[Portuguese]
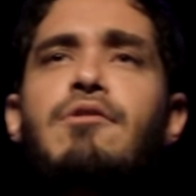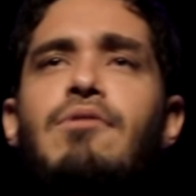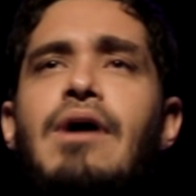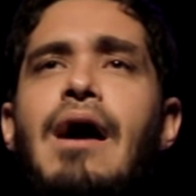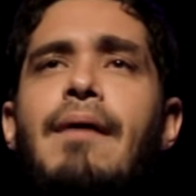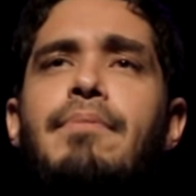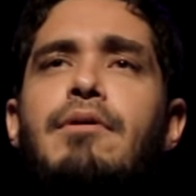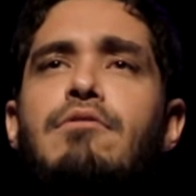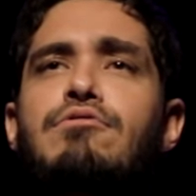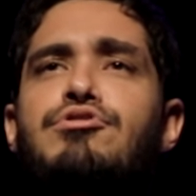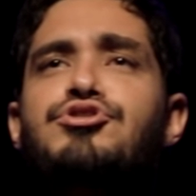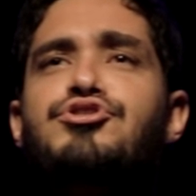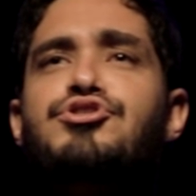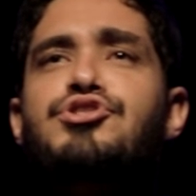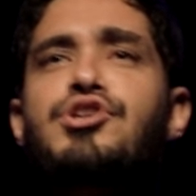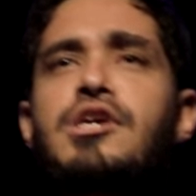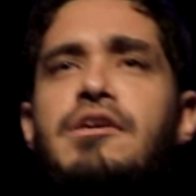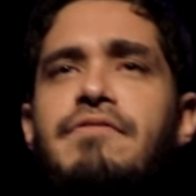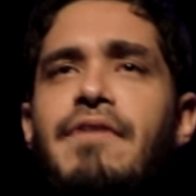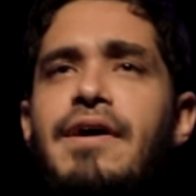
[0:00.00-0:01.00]
cabelo
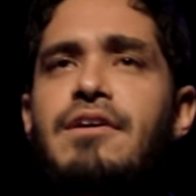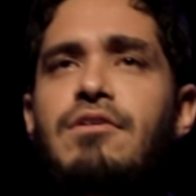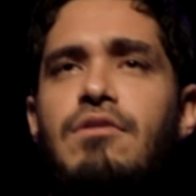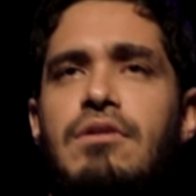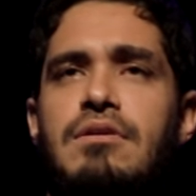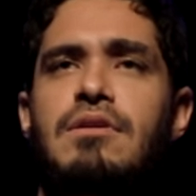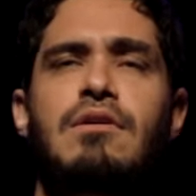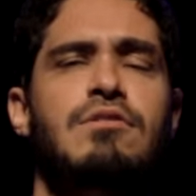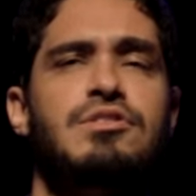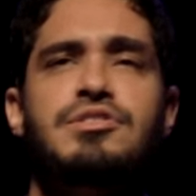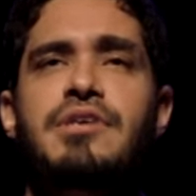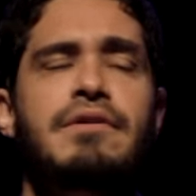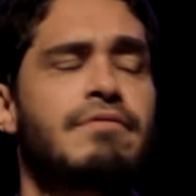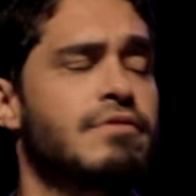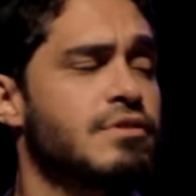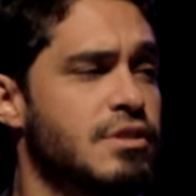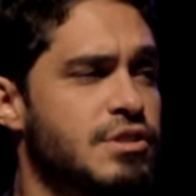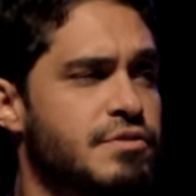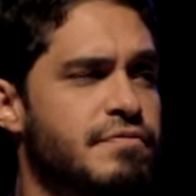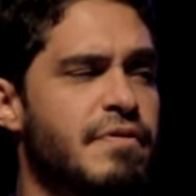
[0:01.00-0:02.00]
chique, vai aqui, ó. Não, esse ano vai
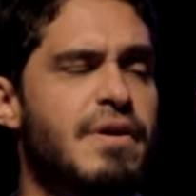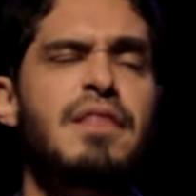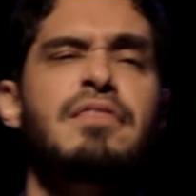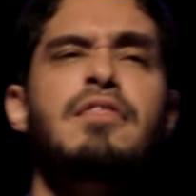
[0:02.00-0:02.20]
ser diferente,